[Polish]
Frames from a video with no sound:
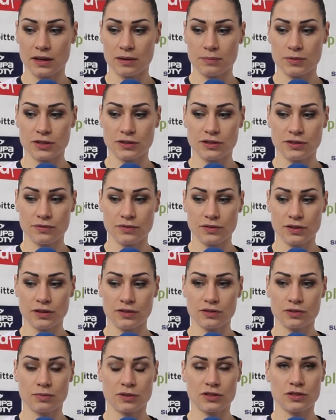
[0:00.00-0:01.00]

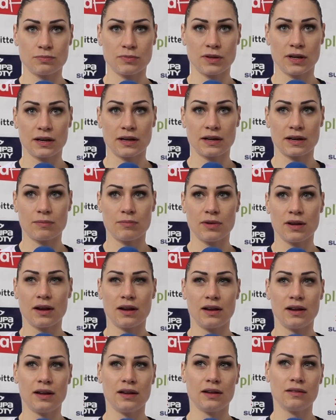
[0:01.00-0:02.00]
przeciwnik. Zobaczymy, jak gramy,
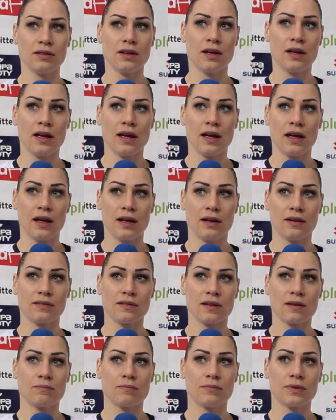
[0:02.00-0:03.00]
ale
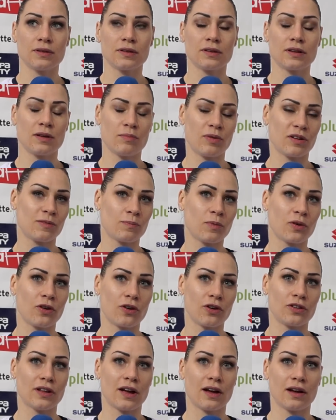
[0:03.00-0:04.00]
jestem chyba
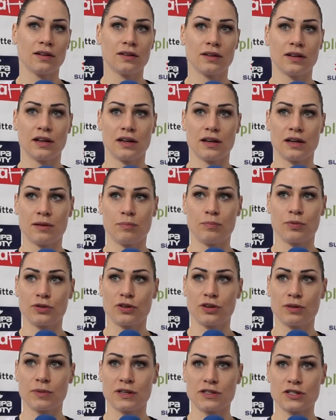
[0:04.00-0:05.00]
spokojna e, po
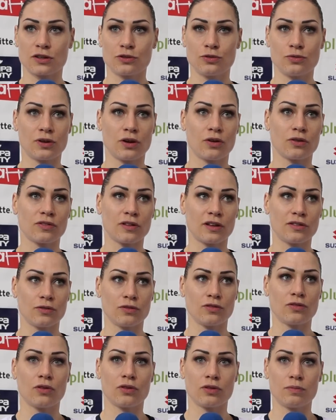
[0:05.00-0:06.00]
tych meczach, które
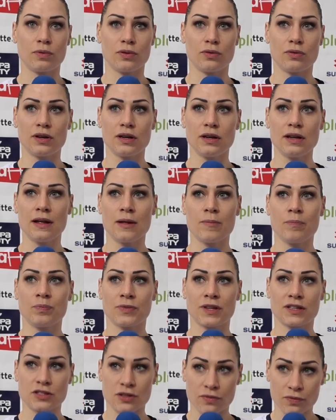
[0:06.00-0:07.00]
ostatnio się odbyły.
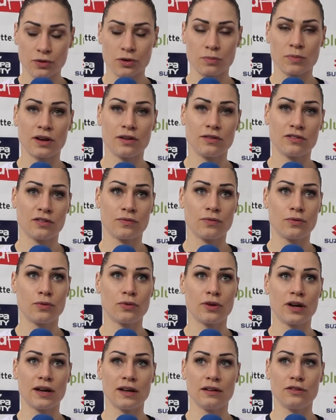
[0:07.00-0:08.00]
Nasza forma idzie w
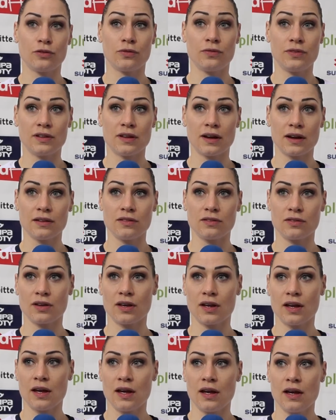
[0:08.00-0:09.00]
górę, to widać.
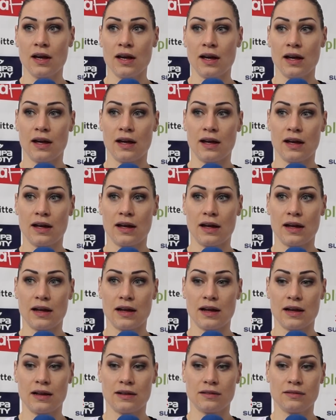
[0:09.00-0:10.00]

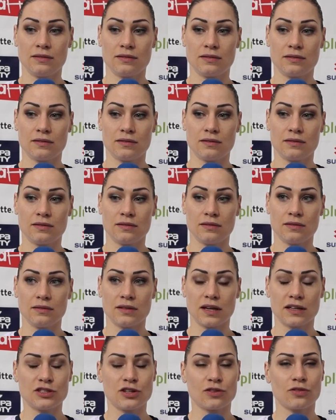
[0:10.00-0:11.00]
E,
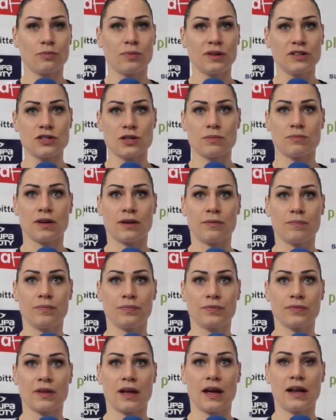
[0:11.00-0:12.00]
także zobaczymy.
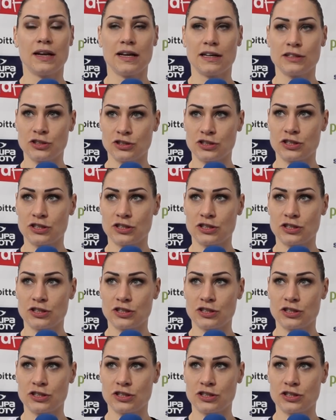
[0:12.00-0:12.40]
Ale ja się